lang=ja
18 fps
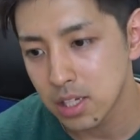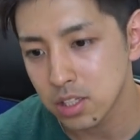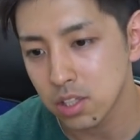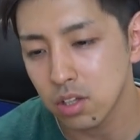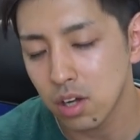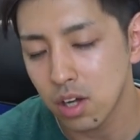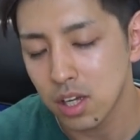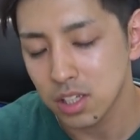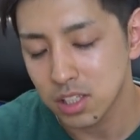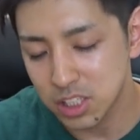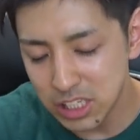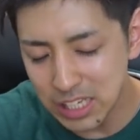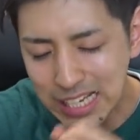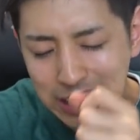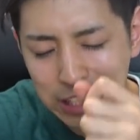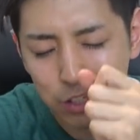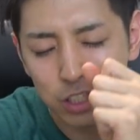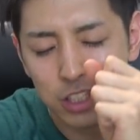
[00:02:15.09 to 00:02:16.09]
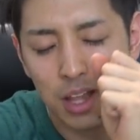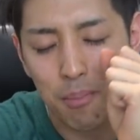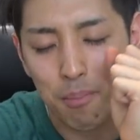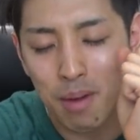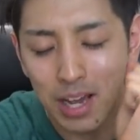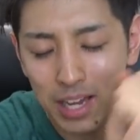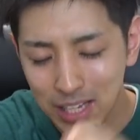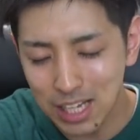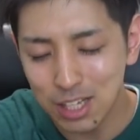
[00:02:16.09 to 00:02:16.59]
その、事実として
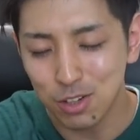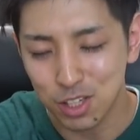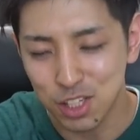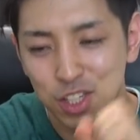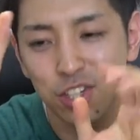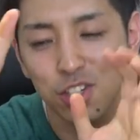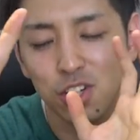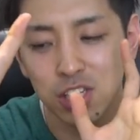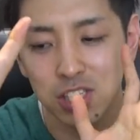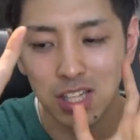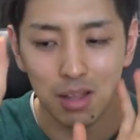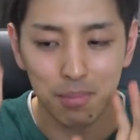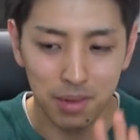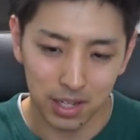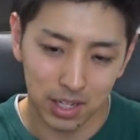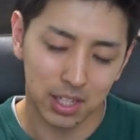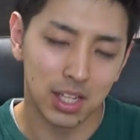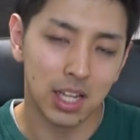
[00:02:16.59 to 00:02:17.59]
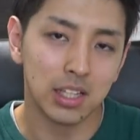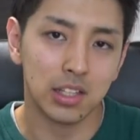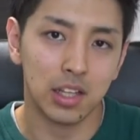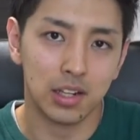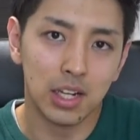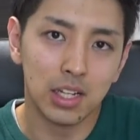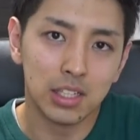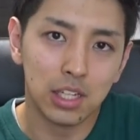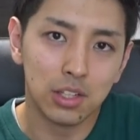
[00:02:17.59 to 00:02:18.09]
負けたと、数字で負けたっ
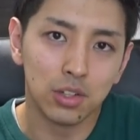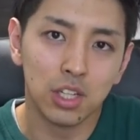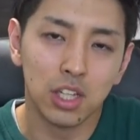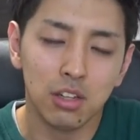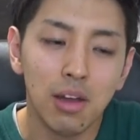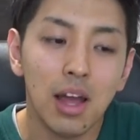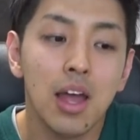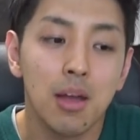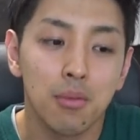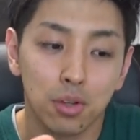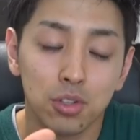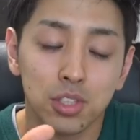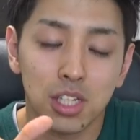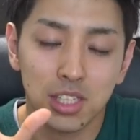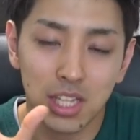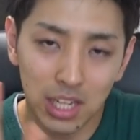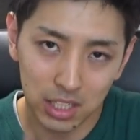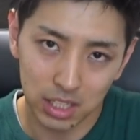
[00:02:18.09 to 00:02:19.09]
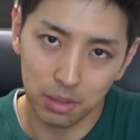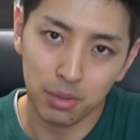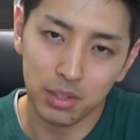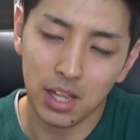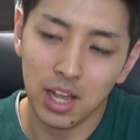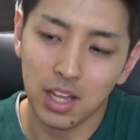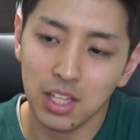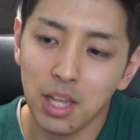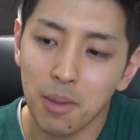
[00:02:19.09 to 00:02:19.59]
てなった時には、当然さっき
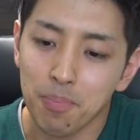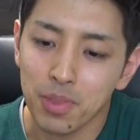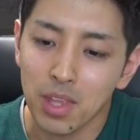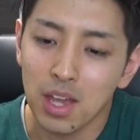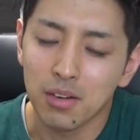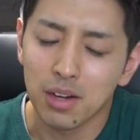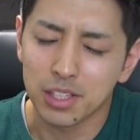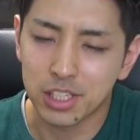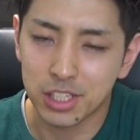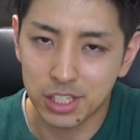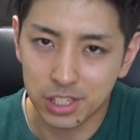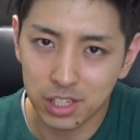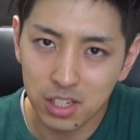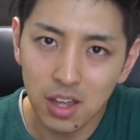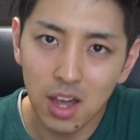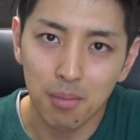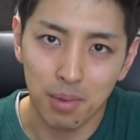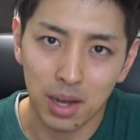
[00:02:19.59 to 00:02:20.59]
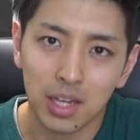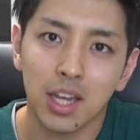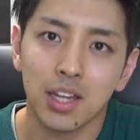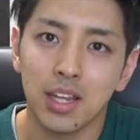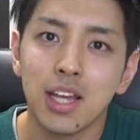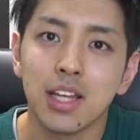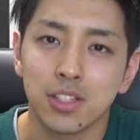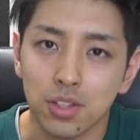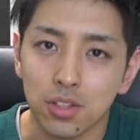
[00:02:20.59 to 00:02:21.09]
みたいに、次は負
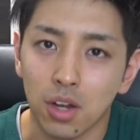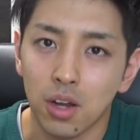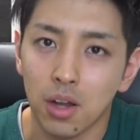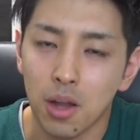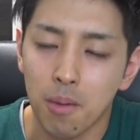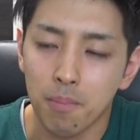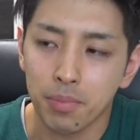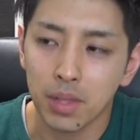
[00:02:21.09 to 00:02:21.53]
けねえぞと。